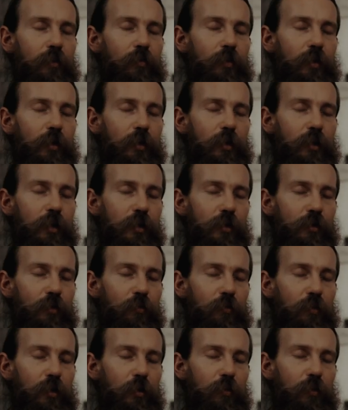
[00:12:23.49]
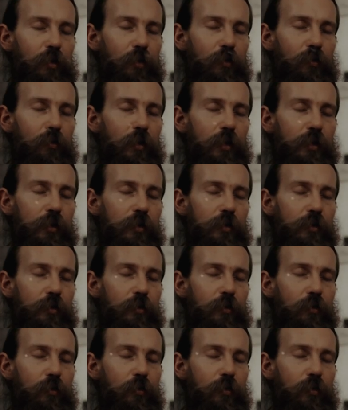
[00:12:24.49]
прекрасную мраморную
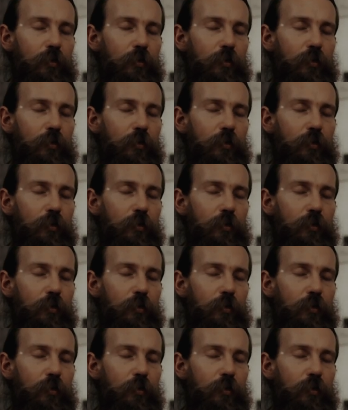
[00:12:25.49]
лестницу.